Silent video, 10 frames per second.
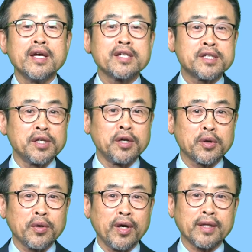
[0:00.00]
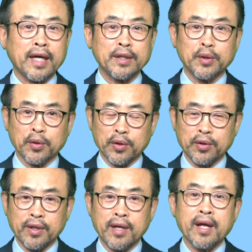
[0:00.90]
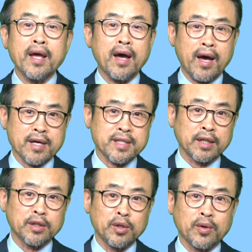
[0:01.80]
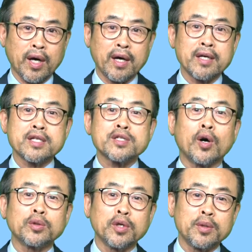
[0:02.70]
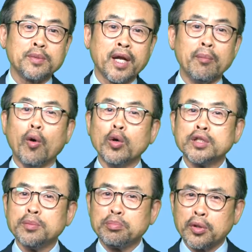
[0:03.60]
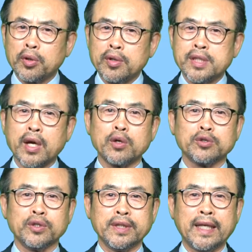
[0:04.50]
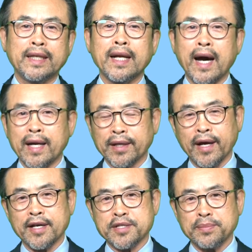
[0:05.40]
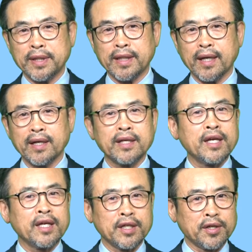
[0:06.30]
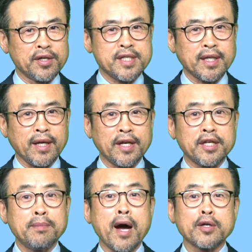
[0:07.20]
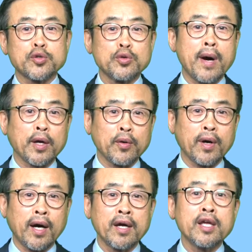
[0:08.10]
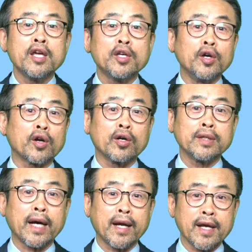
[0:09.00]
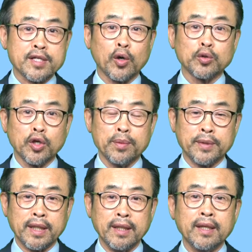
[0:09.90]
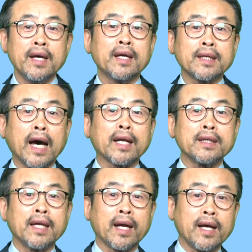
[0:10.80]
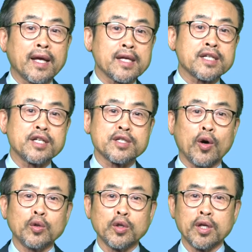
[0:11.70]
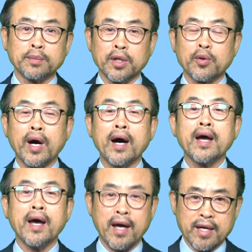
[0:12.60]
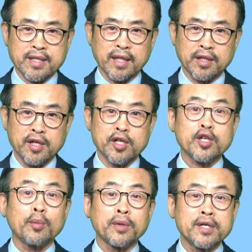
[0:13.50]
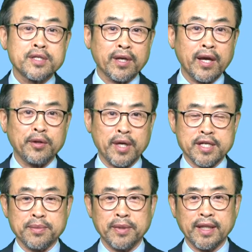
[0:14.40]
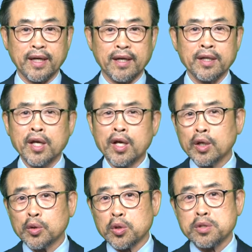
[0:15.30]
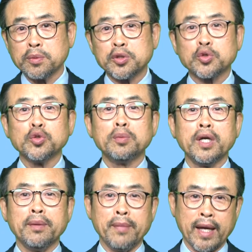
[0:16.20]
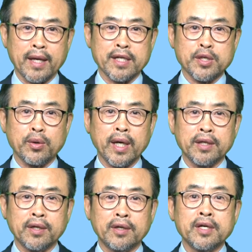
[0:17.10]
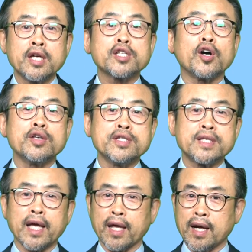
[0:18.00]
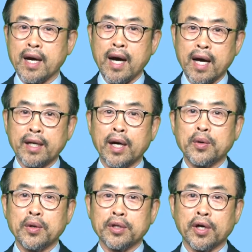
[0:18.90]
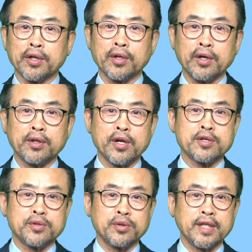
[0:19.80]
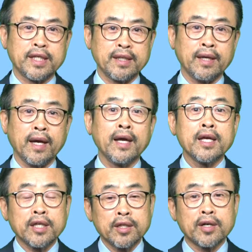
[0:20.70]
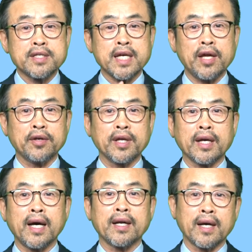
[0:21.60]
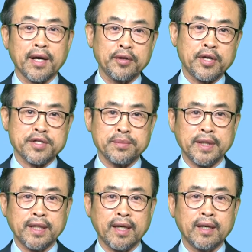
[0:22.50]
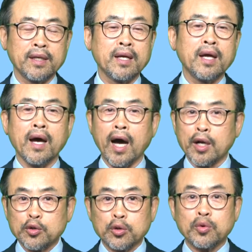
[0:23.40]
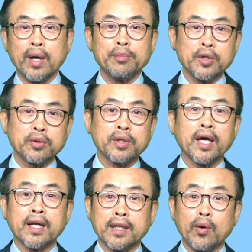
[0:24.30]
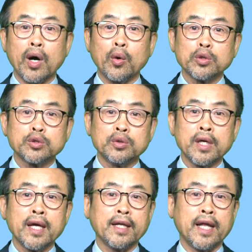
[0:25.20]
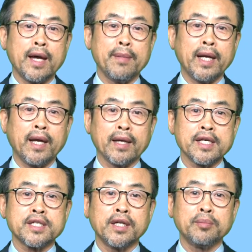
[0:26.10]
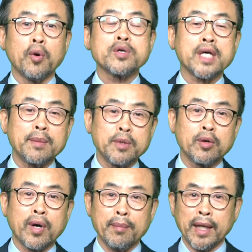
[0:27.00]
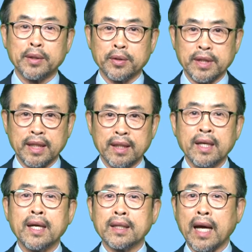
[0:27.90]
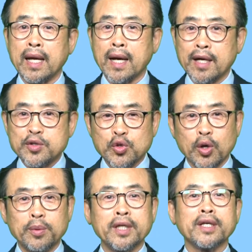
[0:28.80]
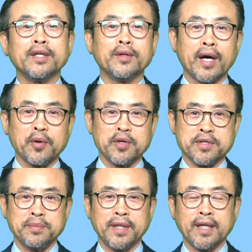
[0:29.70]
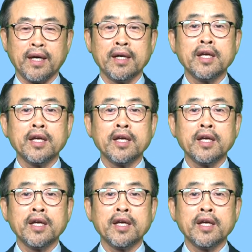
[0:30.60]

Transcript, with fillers: 지역교회 단독으로는 학생들과 성도님들의 모든 필요를 채워주는 데는 한계가 있습니다 이런 시기에 희망 줌 학교가 여러 나라의 성도님들이 다른 나라에 계시는 성도님들과 학생들을 섬길 수 있게 됐습니다 요즘은 줌을 매개체로 하여 전 세계가 하나로 연결될 수 있기에 이런 사역이 가능하게 되었습니다. 한국과 미국, 캐나다와 호주, 대만에 계시는 목사님들과 멘토들이 다양한 수업을 인도하고 있습니다.